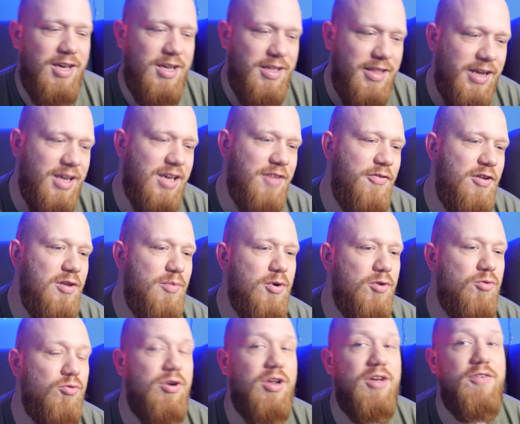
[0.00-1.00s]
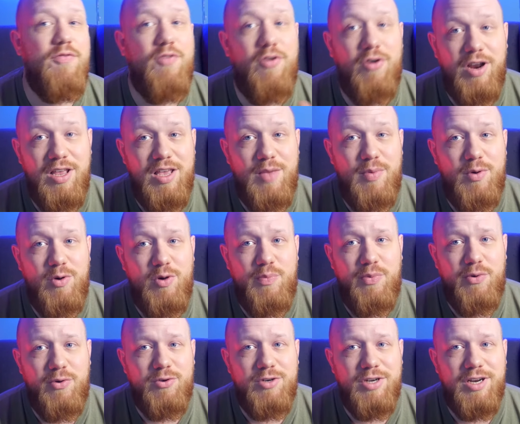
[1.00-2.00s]
I takie filmy, które w ogóle nie były
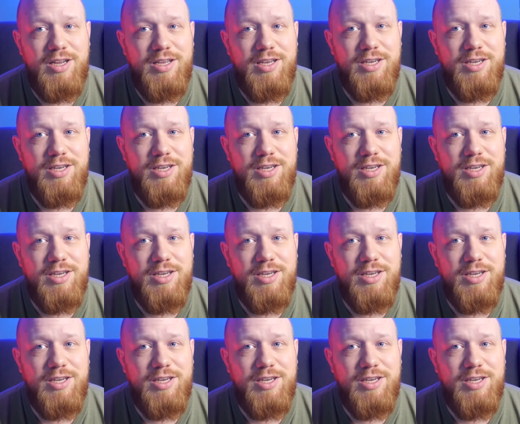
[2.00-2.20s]
poruszane